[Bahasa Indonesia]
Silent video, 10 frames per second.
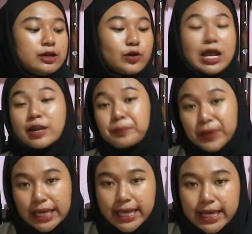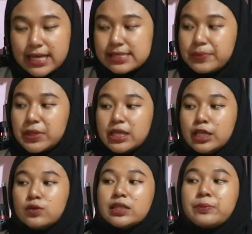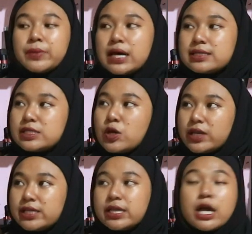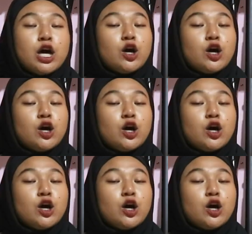kurang lebih ya seperti itu tanpa aksesoris